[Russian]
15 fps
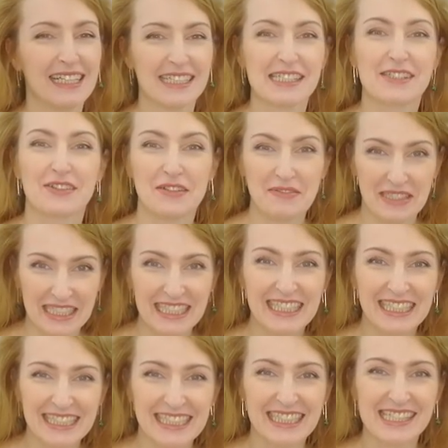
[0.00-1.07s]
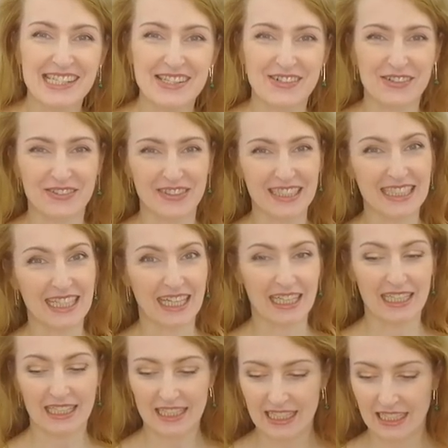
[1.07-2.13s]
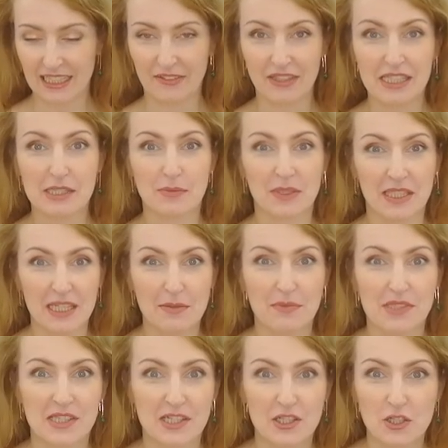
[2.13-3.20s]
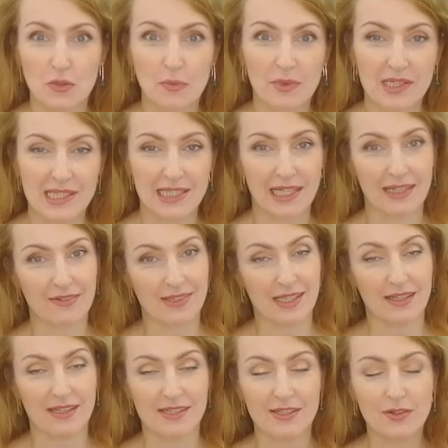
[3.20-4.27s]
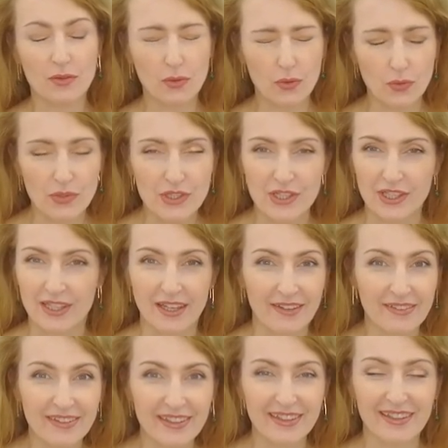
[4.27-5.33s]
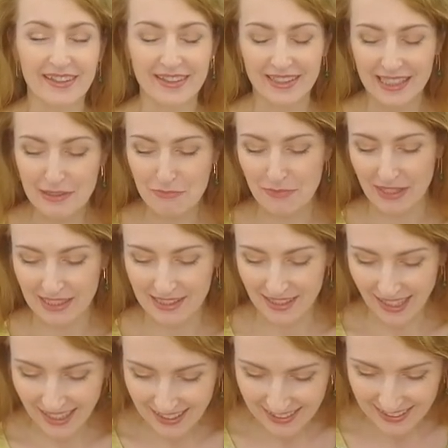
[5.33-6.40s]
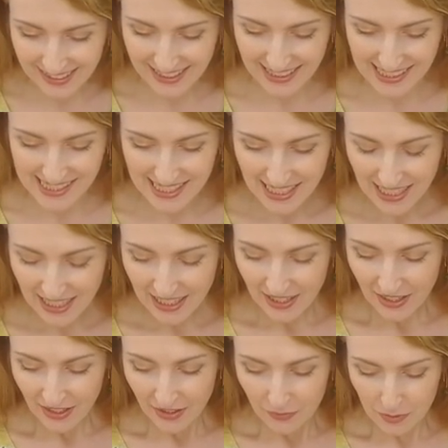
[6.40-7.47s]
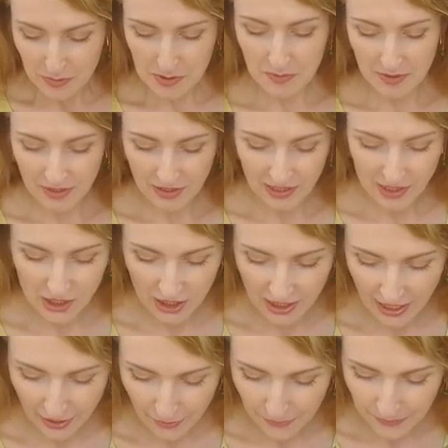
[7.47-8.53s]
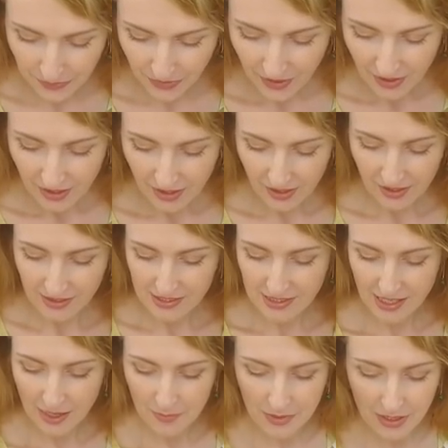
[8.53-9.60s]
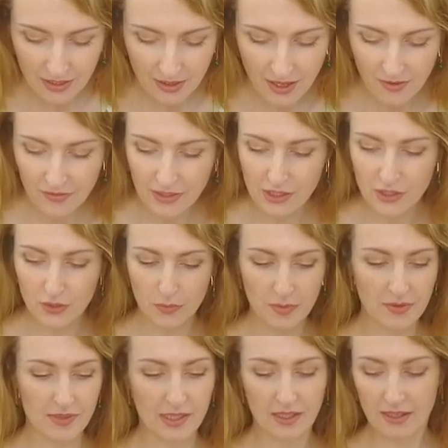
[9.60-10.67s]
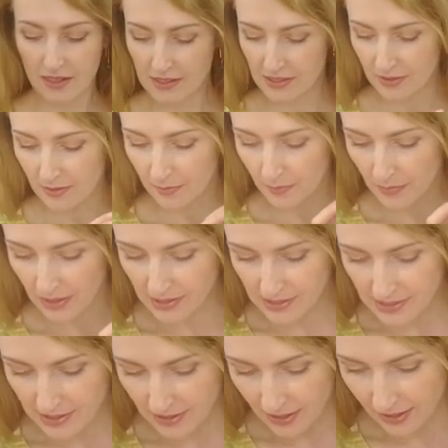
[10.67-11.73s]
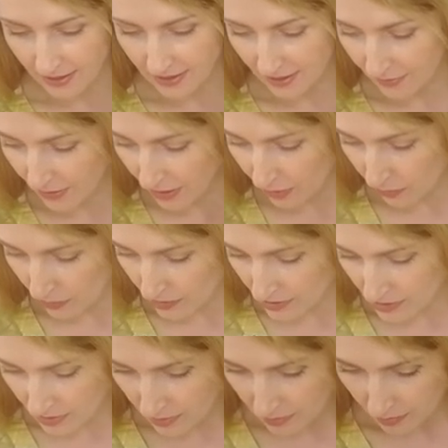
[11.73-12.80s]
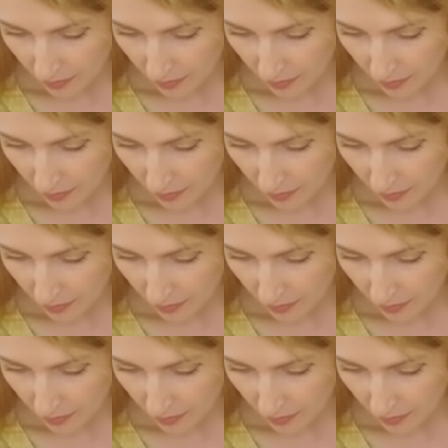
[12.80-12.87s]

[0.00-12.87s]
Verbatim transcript: и с вами Лилия Донского. да итак давайте смотреть быстрее что прислали в заказе куча новинок и подарок есть в общем-то начинаем а, самое главное что у меня в заказе масла для волос